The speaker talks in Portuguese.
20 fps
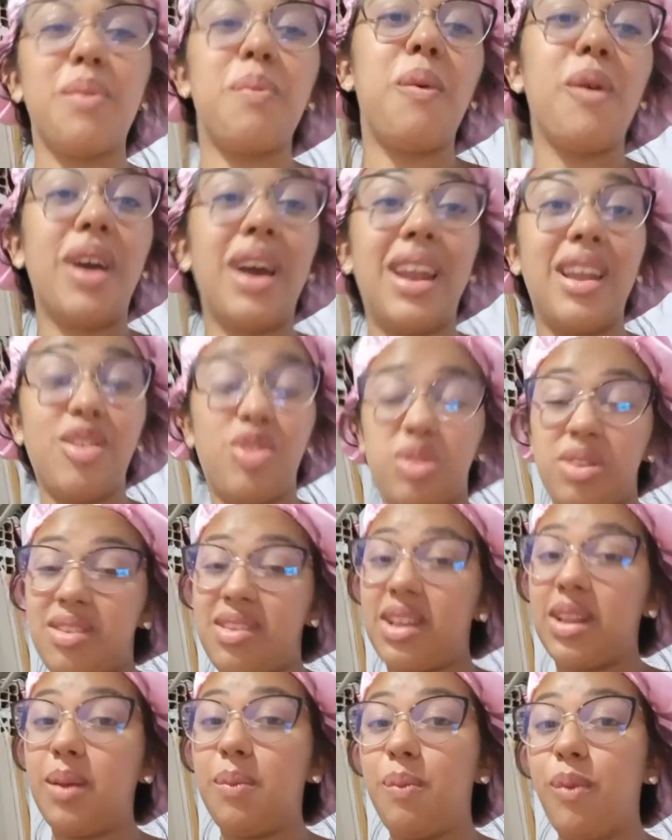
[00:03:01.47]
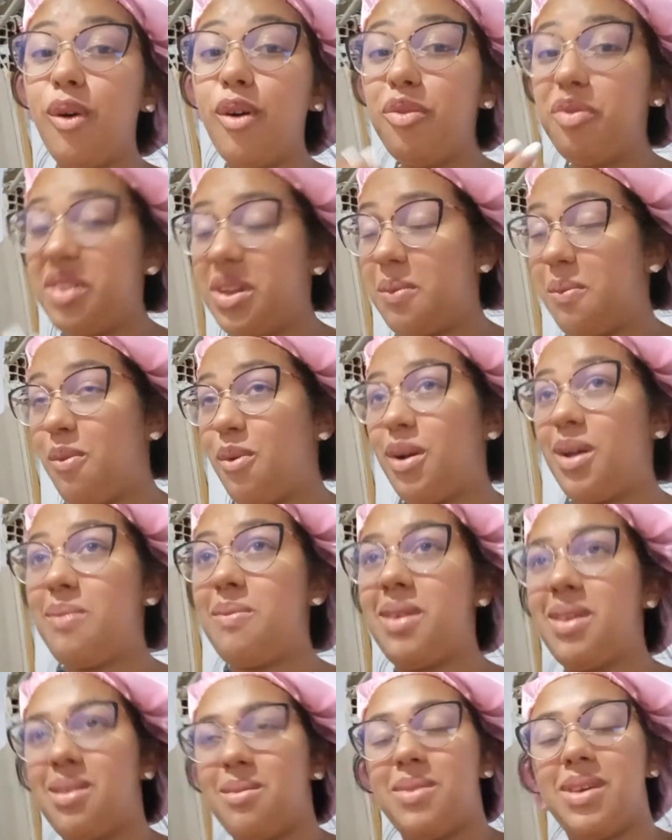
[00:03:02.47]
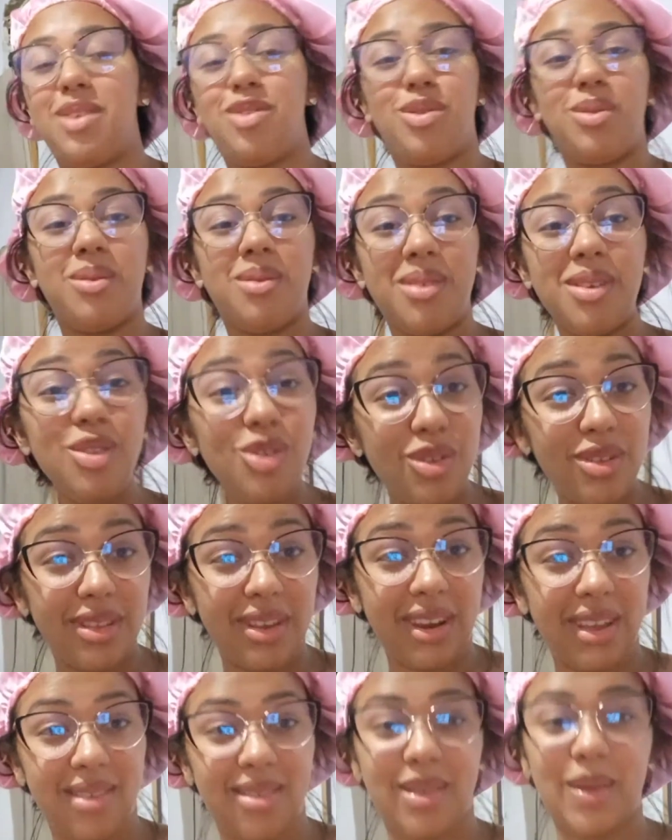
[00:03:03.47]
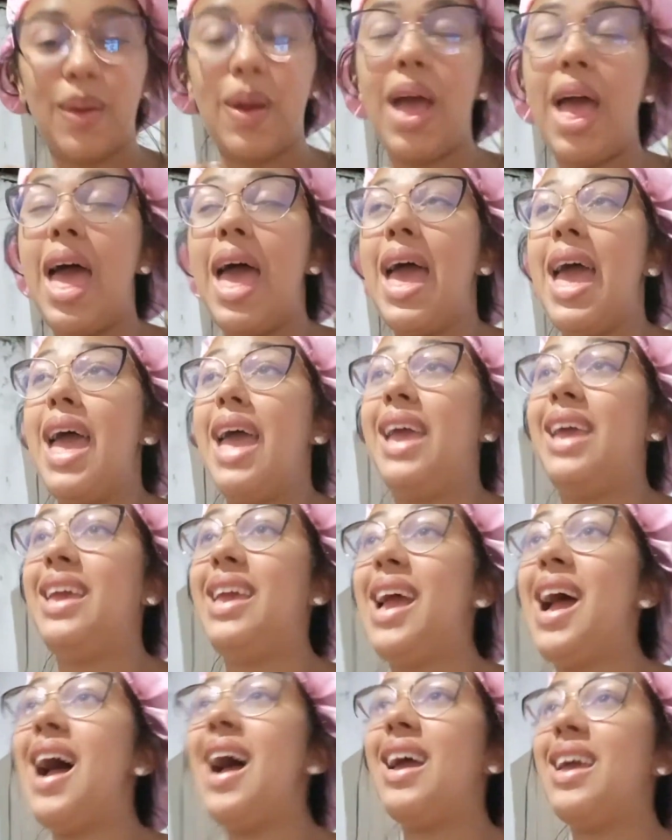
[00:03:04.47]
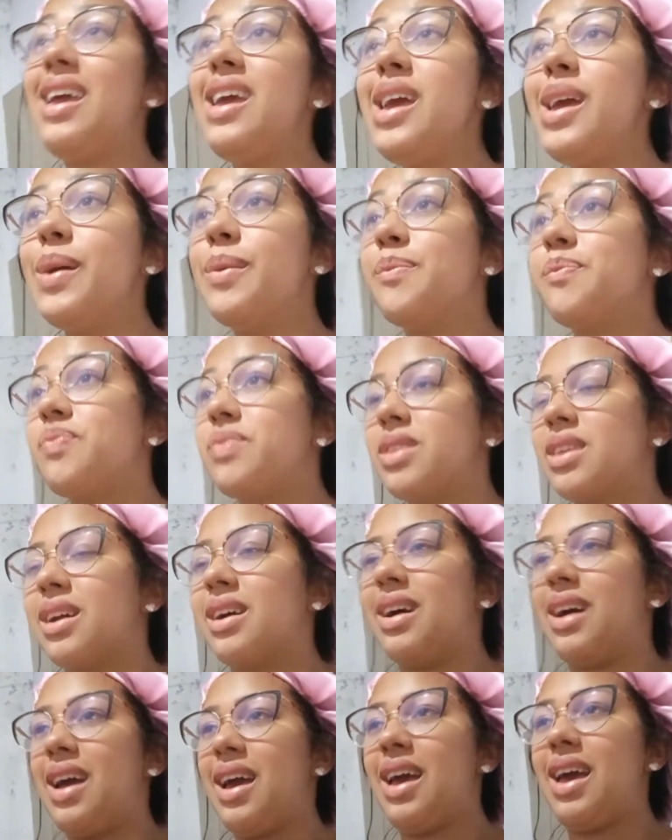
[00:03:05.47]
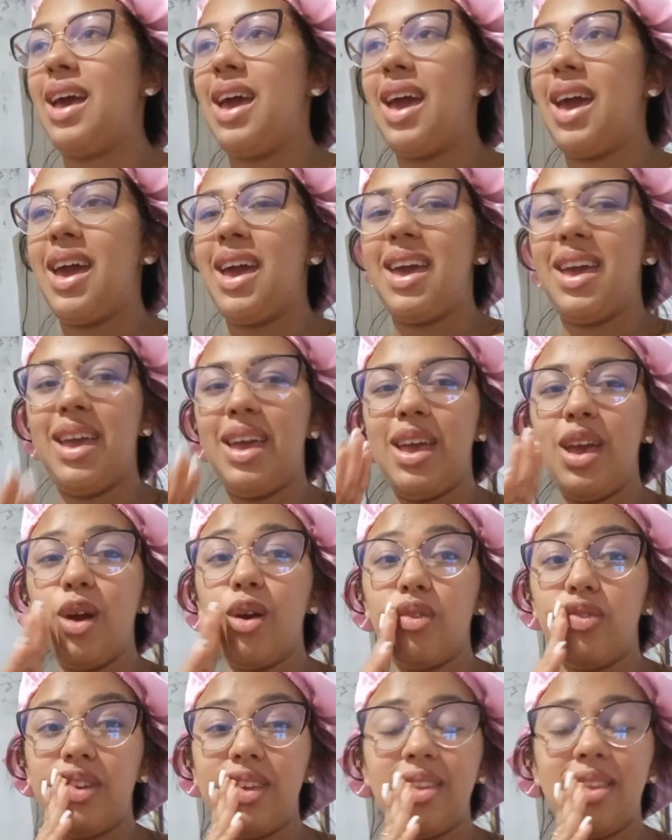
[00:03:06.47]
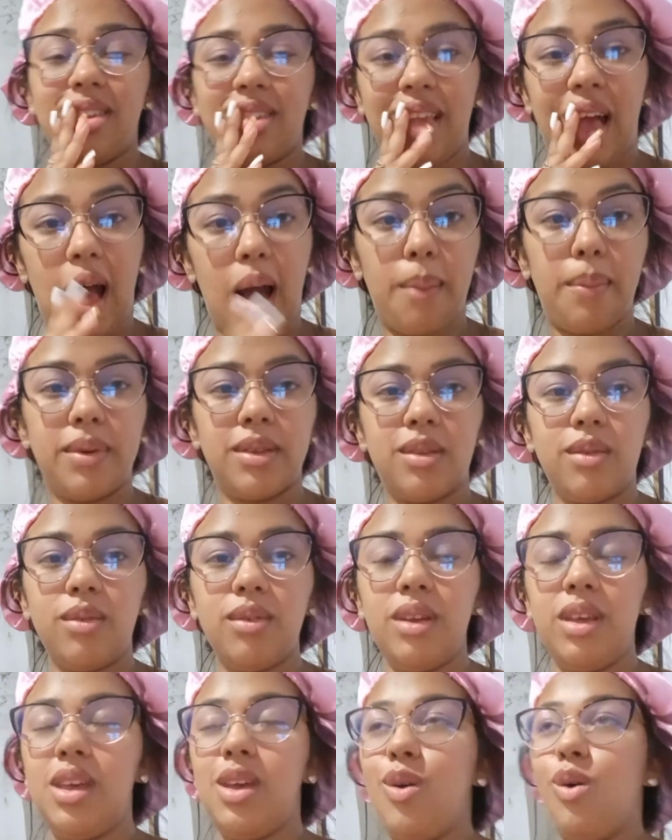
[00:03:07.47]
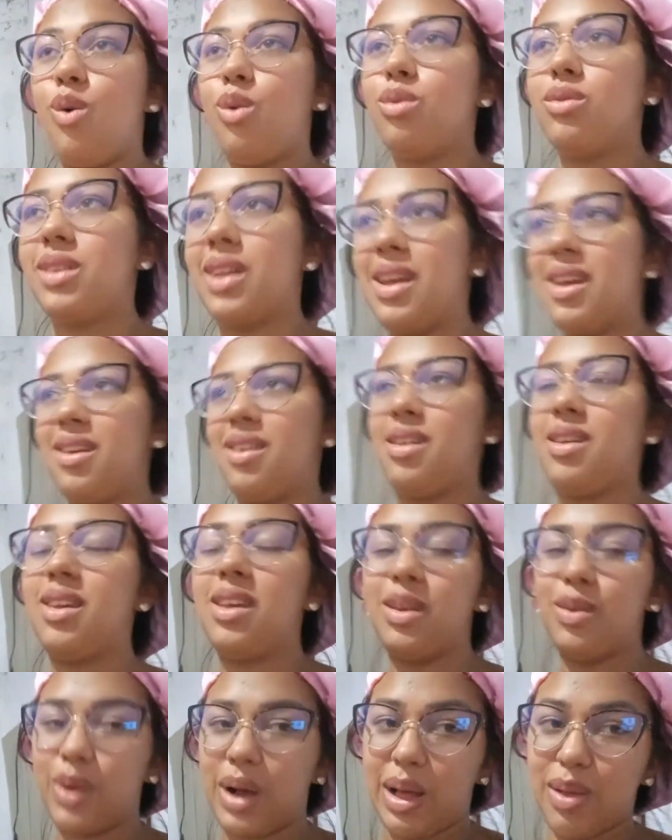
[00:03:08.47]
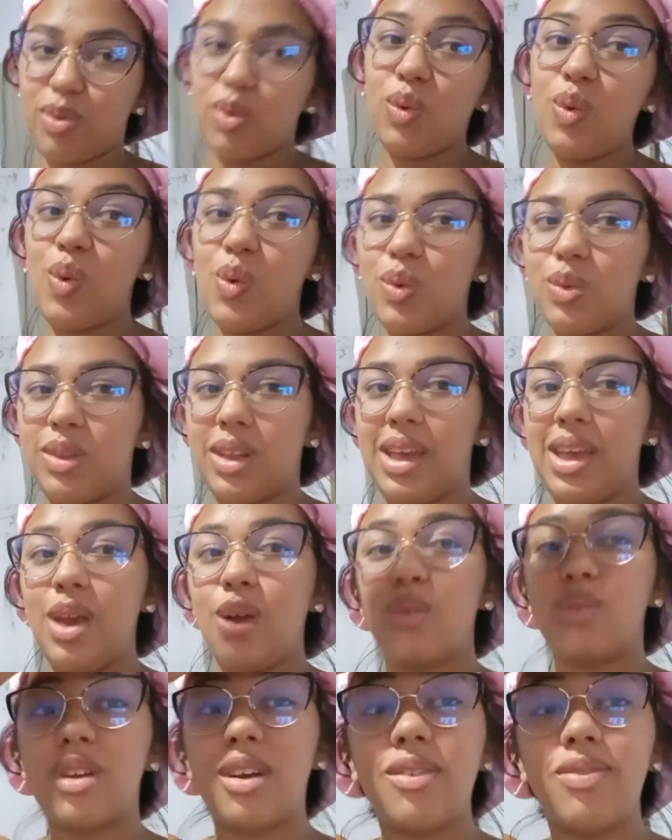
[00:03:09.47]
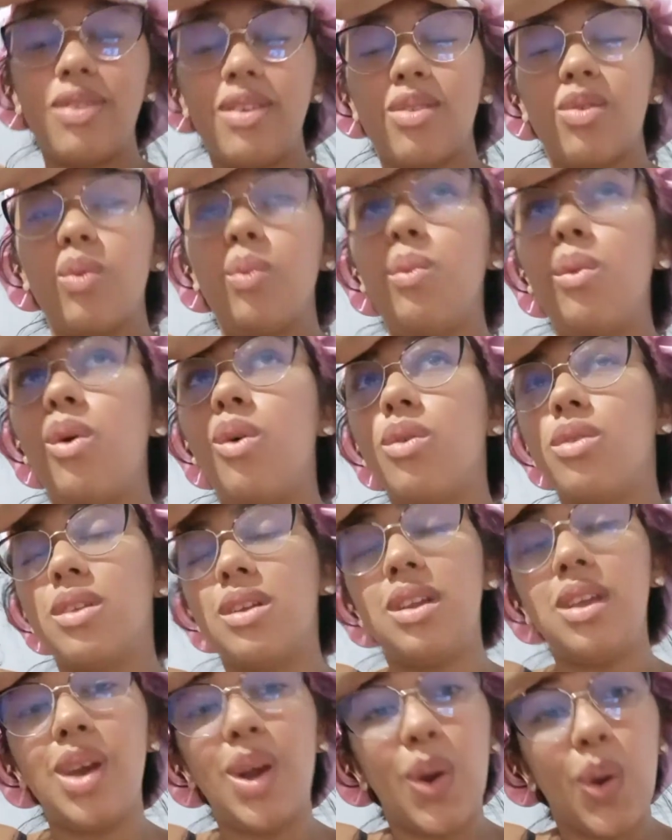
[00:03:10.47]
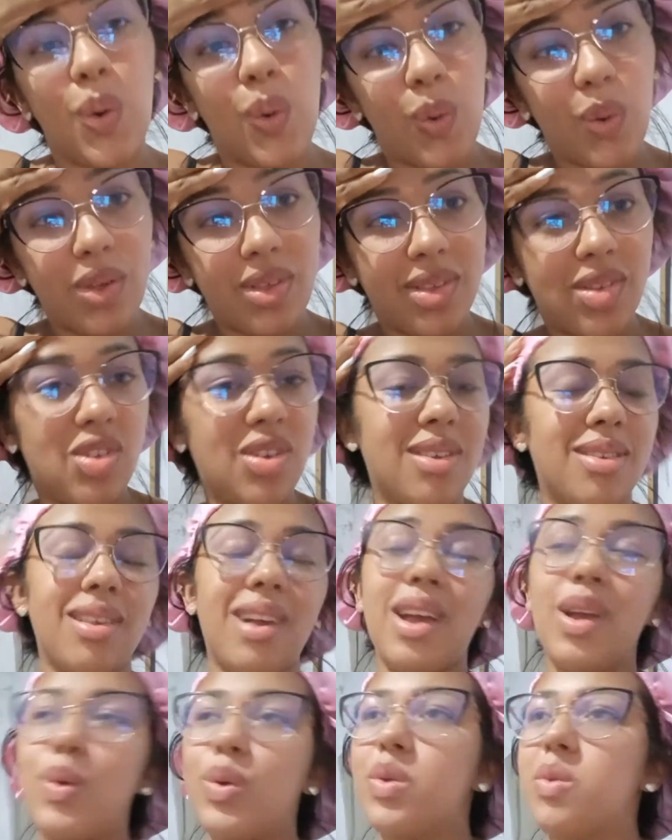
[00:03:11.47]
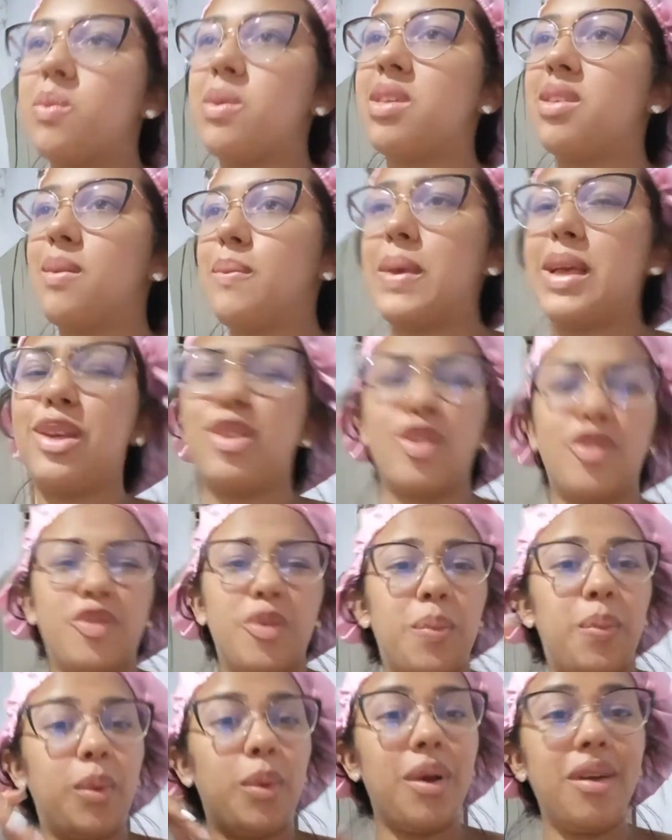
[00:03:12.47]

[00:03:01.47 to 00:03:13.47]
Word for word: porque ela é estressada por vida, porque minhas amigas não se estressam. E aí. É, eu vim sábado e ontem, que no caso uhum. ontem, eu já fiz um monte de coisas, já saí com as minhas amigas, já fui para um